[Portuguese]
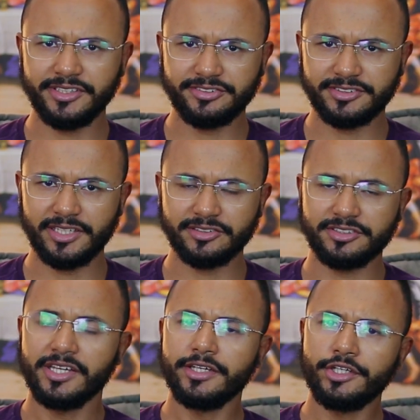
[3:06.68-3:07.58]

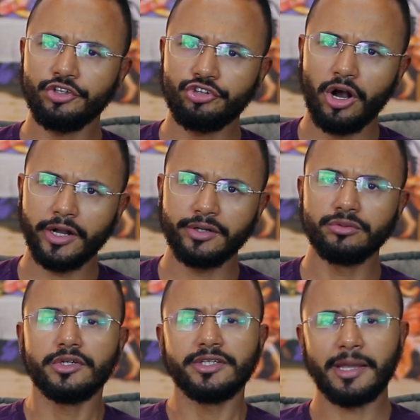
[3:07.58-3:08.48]
cristãs que
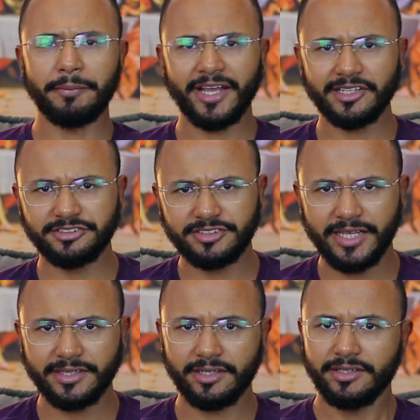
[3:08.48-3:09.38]
jogam na Mega
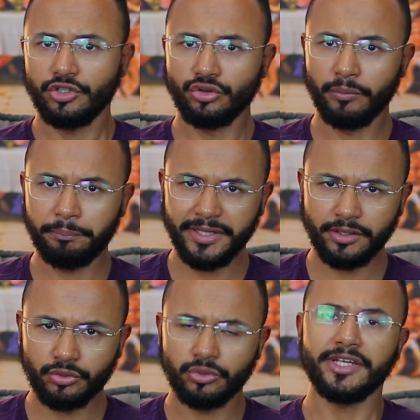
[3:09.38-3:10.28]
Sena, no
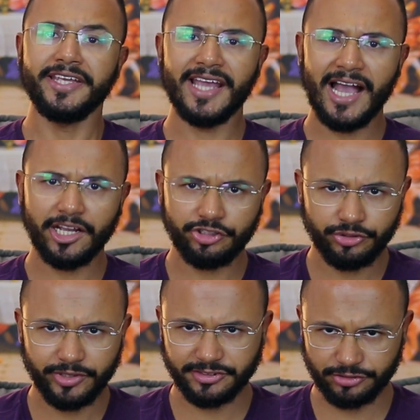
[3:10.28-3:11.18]
bingo e
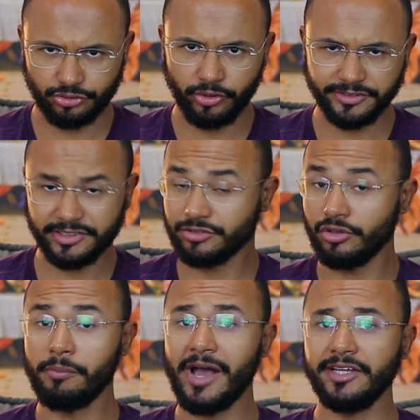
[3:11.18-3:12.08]
acham essas coisas
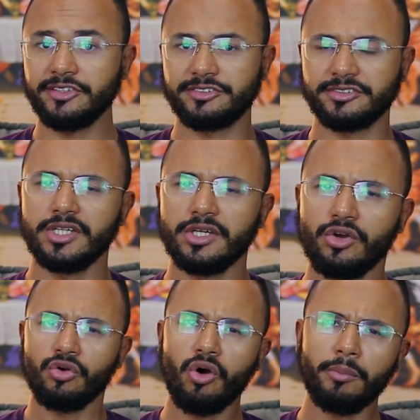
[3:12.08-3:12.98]
normais
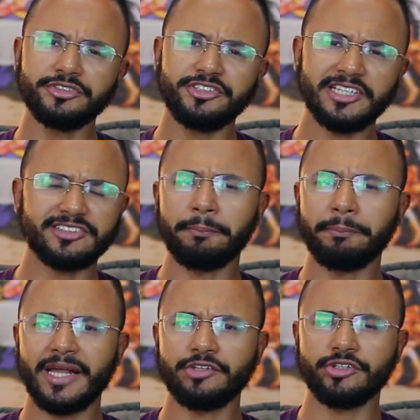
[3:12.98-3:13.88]
como se essa
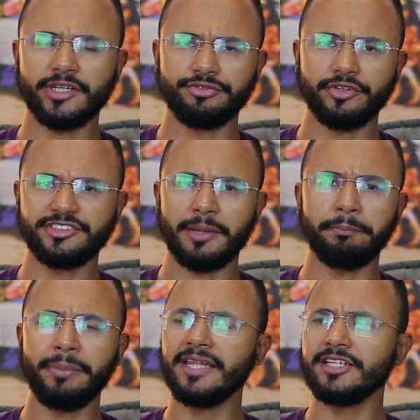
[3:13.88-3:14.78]
prática fosse
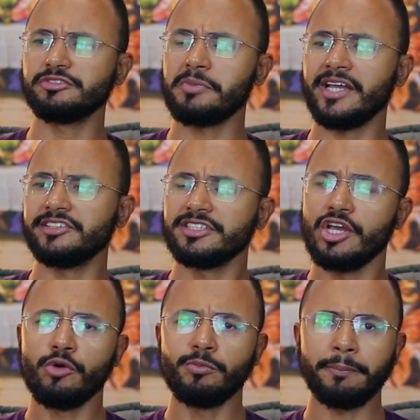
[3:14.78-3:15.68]
apenas mais
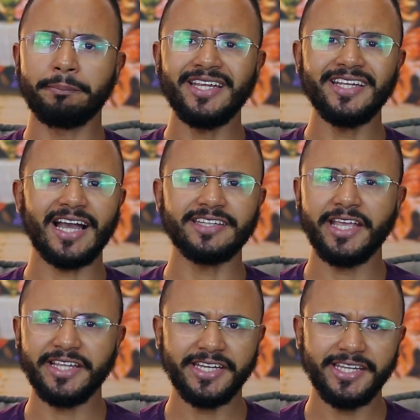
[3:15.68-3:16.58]
uma
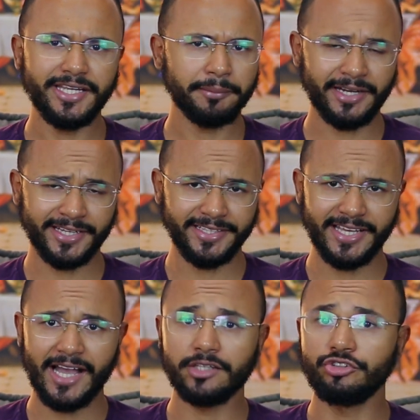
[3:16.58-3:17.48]
brincadeirinha para
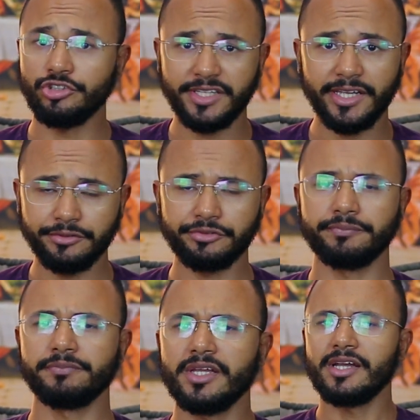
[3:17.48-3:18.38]
ganhar
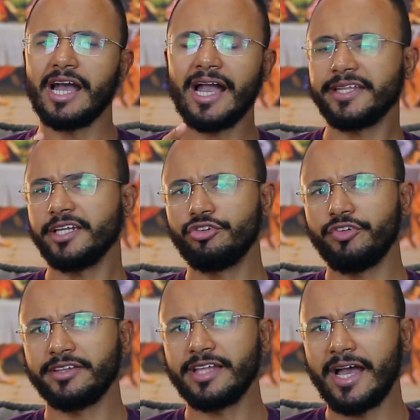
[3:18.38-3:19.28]
dinheiro. A grande
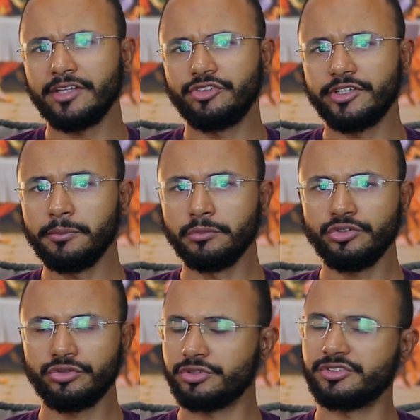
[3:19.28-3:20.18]
verdade que
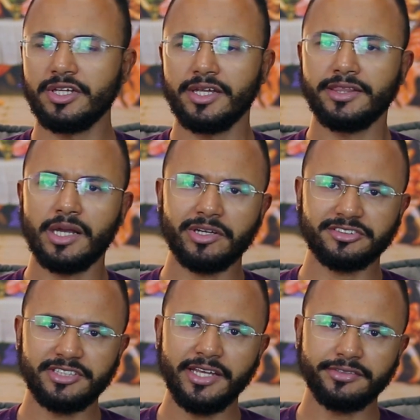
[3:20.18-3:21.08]
muitos não
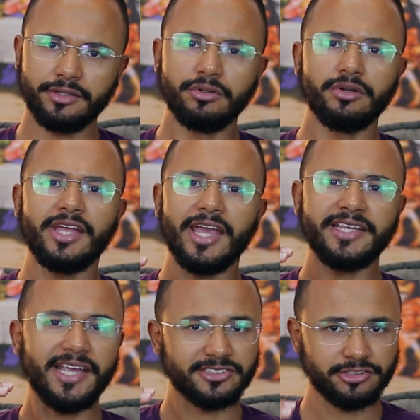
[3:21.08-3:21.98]
aceitam é
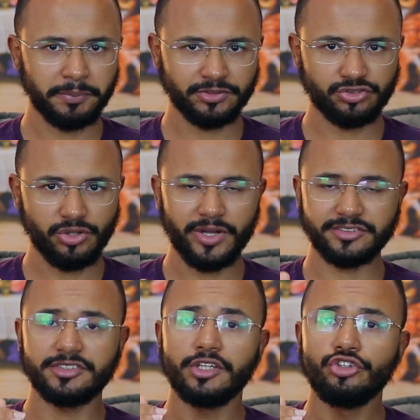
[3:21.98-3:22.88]
que essas
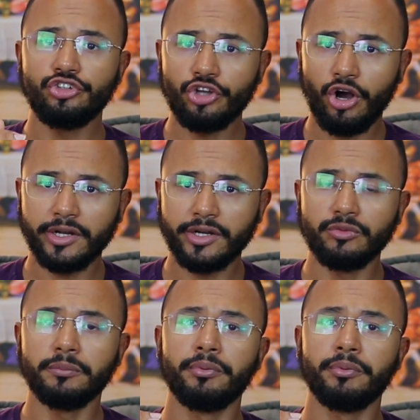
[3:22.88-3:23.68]
pessoas jogam